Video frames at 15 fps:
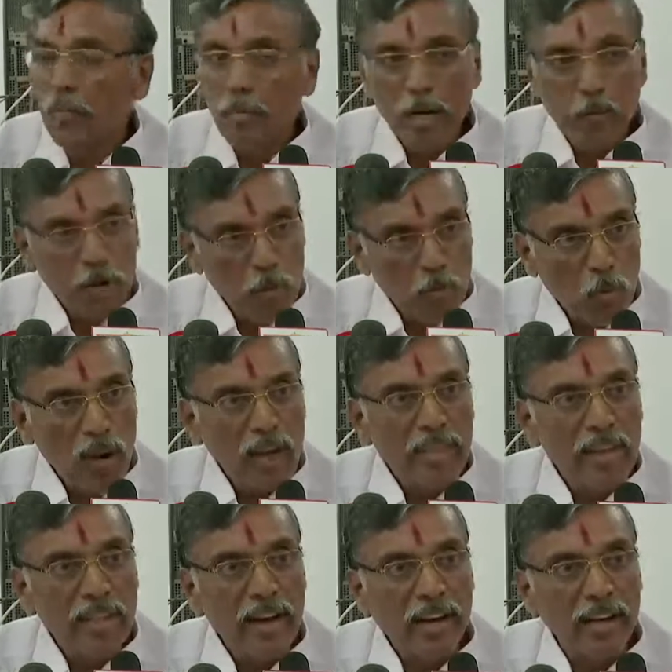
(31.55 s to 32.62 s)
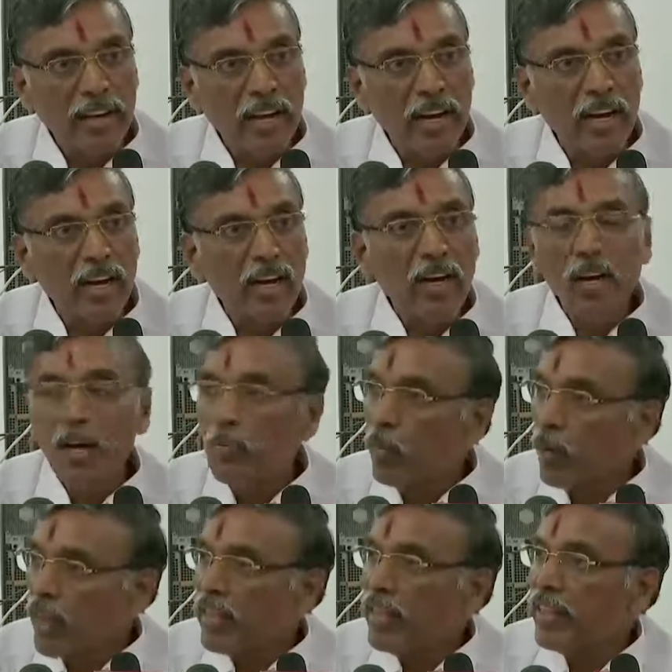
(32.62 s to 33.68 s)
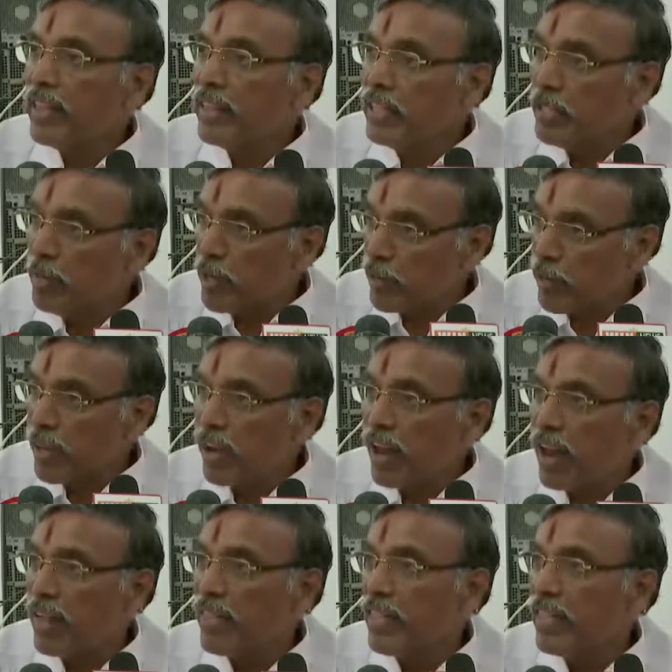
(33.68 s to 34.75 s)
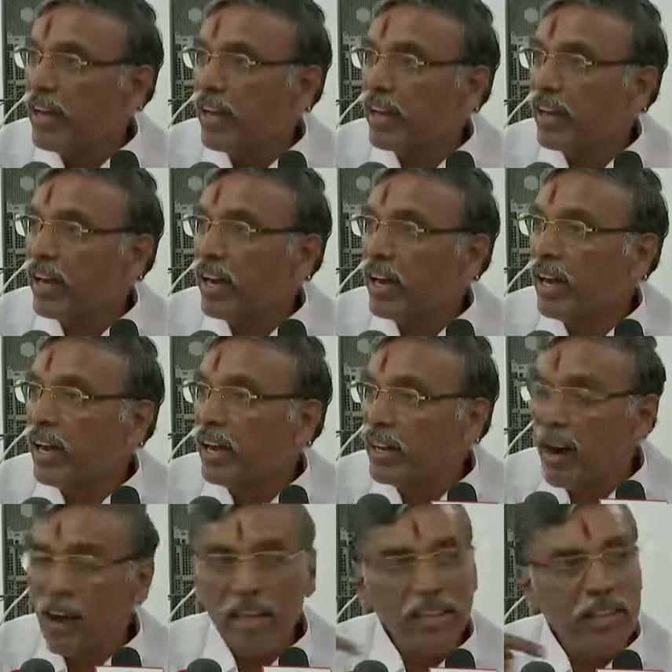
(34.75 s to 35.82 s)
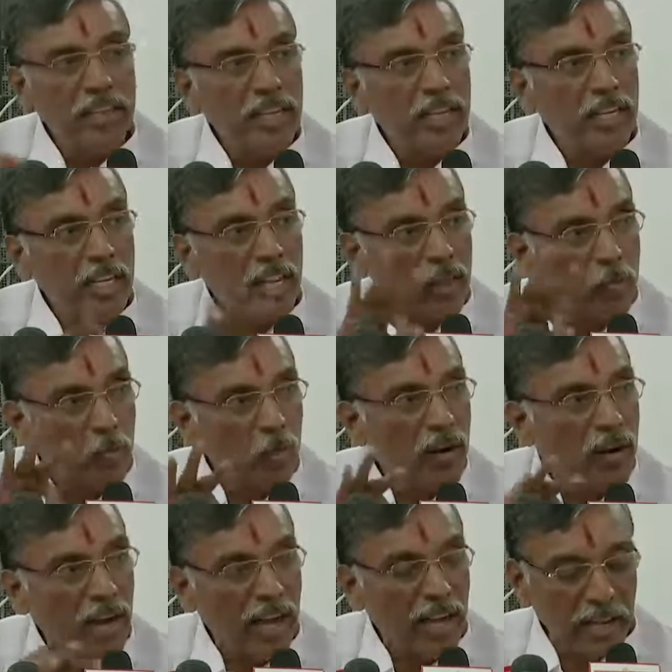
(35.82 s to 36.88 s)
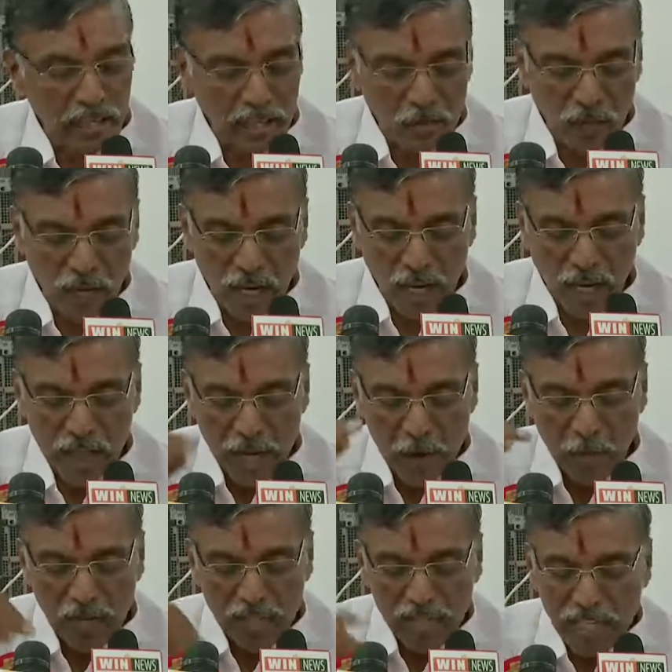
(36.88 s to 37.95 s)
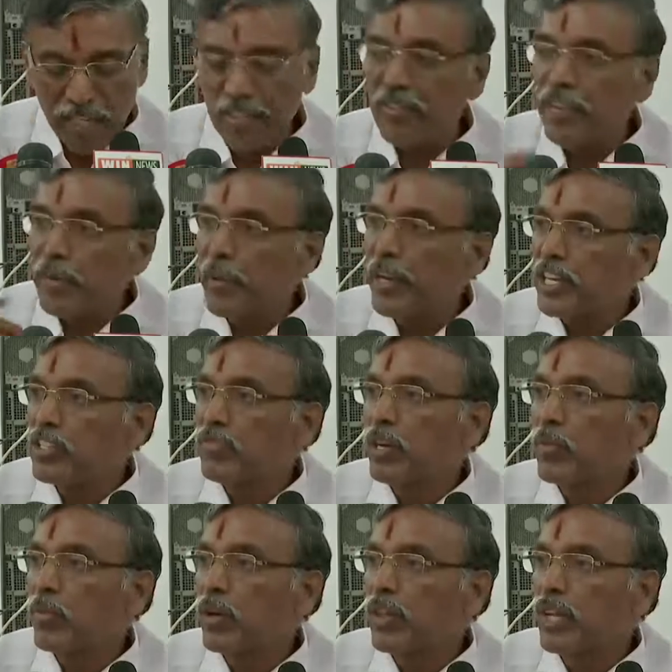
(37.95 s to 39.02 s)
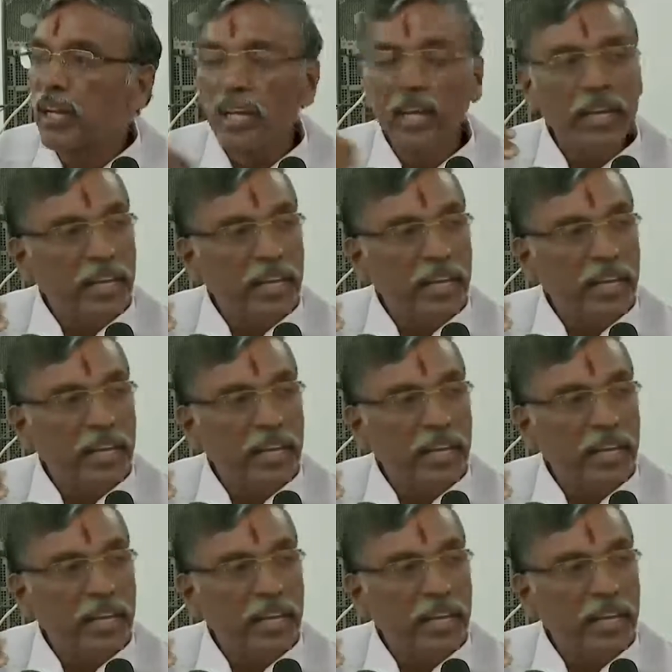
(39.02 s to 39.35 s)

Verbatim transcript: மறுபடியும் மூணாம் தேதி அங்கே இருக்காங்க மூணாம் தேதி இருந்துட்டு மறுபடியும் நாலாம் தேதி அங்கே இருக்காங்க நாலாம் தேதி இருந்துட்டு அந்த மூணு நாள் அங்கே இருந்துட்டு வராங்க அதே போல் சர்டிஃபிகேட் வெரிஃபிகேஷன் வரும்போது